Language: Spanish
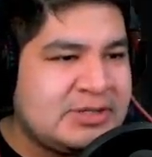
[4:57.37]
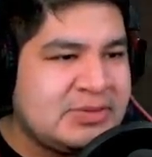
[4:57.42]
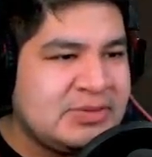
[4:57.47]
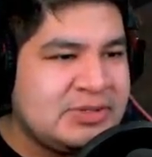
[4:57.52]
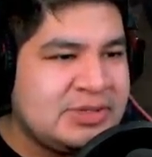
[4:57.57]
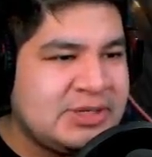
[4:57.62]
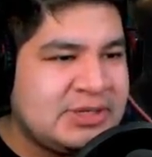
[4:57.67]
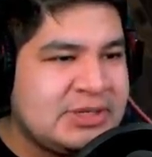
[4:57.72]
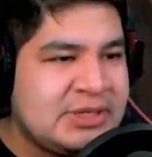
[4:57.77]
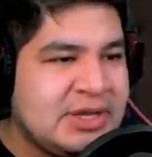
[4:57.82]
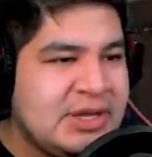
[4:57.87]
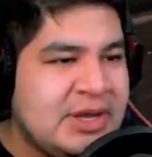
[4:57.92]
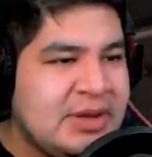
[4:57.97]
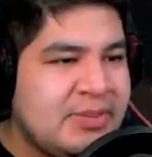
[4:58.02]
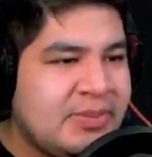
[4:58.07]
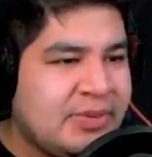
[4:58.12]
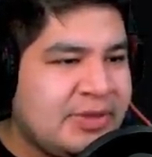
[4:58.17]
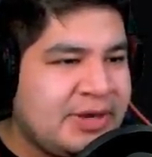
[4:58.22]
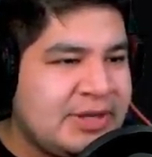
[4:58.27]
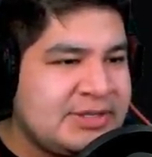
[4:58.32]
luces.
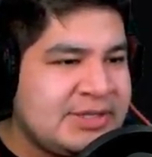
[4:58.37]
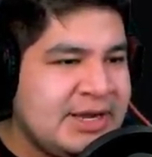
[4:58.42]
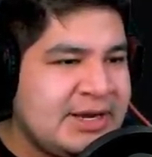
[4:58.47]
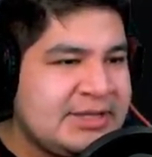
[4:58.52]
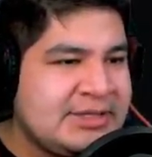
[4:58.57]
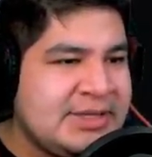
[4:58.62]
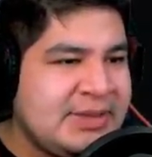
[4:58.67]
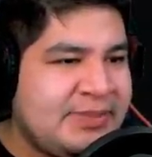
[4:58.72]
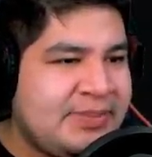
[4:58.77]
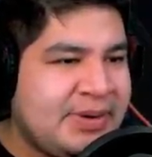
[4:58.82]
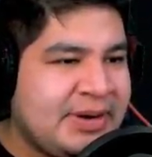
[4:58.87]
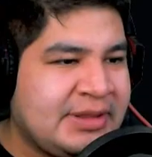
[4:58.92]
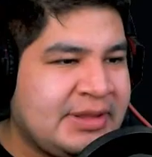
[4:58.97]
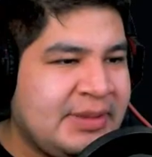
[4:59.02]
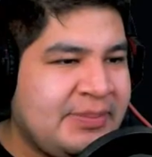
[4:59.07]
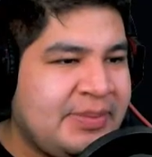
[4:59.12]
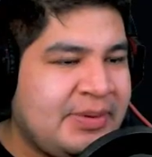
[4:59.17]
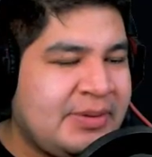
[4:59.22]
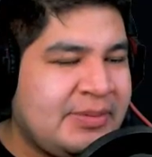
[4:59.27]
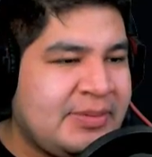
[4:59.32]
Podría estar en esta
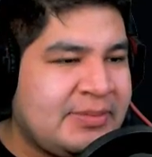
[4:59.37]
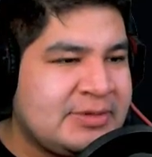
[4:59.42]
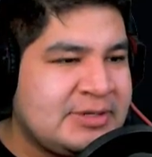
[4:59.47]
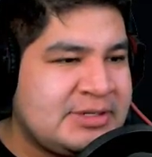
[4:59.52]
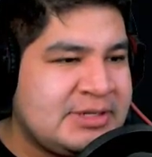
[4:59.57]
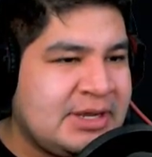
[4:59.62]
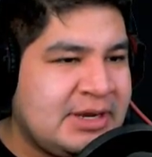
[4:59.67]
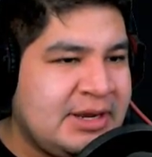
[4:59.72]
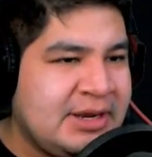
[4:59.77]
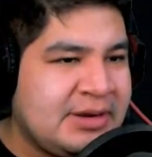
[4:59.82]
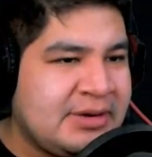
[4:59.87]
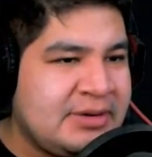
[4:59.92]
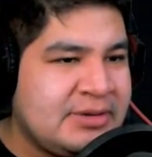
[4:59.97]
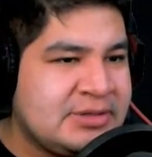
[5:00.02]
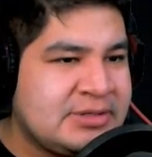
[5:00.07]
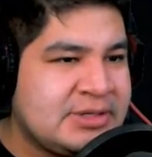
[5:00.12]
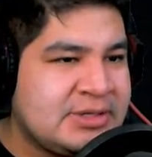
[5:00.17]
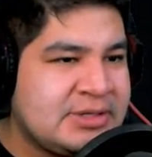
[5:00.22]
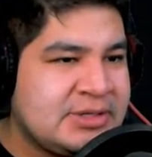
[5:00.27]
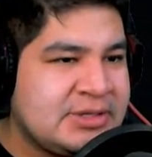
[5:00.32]
parte, pero vamos a
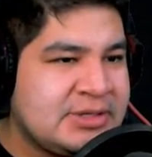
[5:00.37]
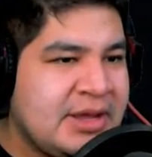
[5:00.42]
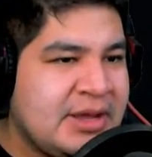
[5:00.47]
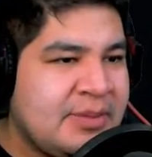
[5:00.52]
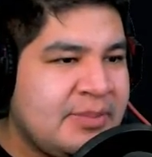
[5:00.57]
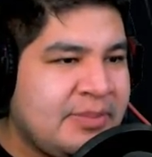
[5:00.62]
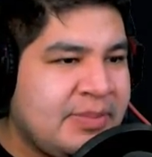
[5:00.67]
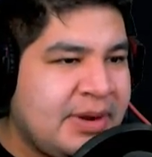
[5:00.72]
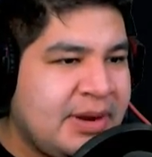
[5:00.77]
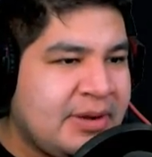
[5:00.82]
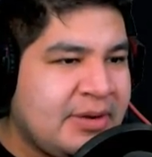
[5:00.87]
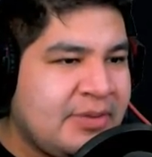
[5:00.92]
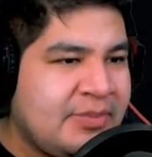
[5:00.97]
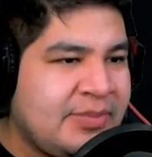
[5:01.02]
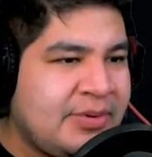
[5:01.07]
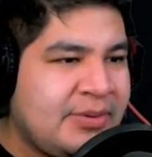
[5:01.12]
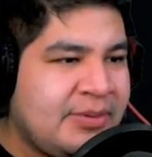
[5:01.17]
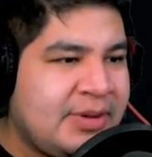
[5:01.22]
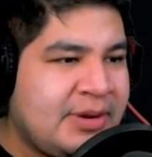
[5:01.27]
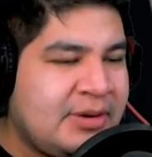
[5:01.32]
salirnos. Para
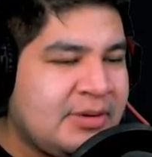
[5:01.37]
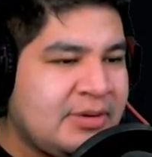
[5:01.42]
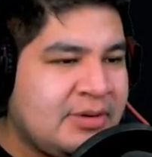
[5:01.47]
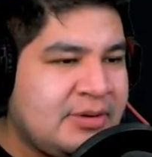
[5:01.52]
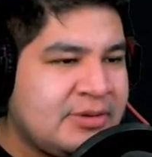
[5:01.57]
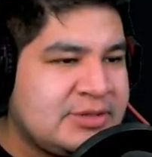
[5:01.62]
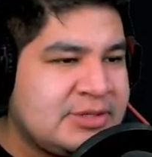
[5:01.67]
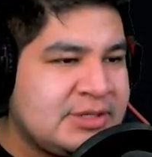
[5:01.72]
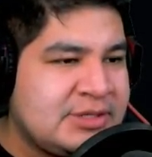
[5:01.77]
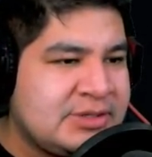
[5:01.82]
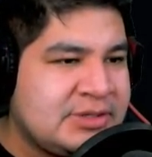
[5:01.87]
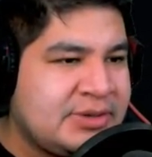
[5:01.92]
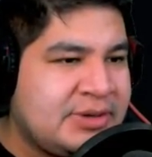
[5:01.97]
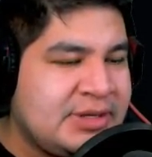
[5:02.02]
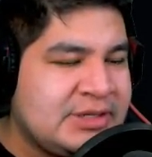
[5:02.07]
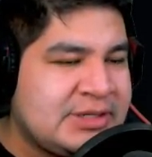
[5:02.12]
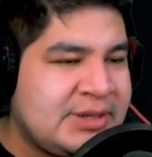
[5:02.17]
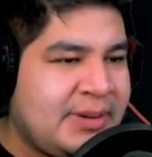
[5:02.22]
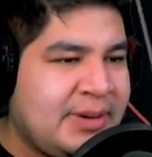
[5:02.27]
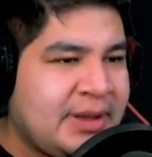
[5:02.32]
comprobarlo con los
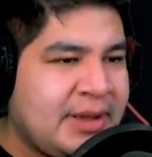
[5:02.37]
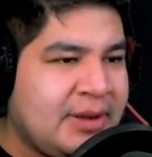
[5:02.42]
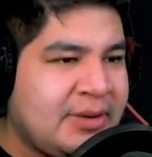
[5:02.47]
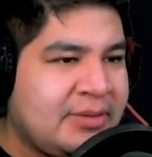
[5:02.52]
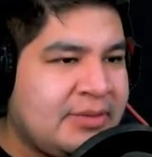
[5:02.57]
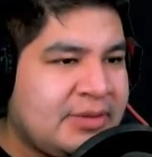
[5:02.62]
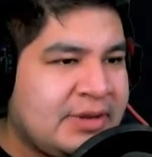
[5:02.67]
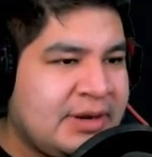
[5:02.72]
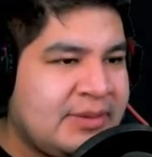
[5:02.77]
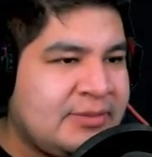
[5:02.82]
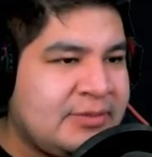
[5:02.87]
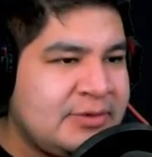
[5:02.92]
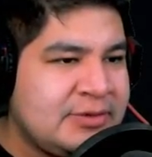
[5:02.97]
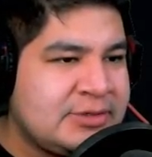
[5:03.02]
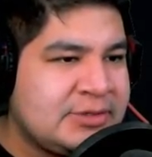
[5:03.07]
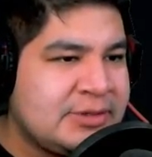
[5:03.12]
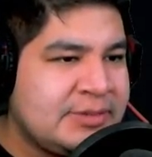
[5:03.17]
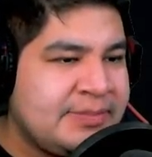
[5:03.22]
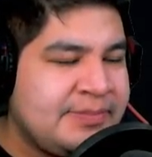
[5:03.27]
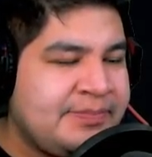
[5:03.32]
sensores, a ver qué encontramos.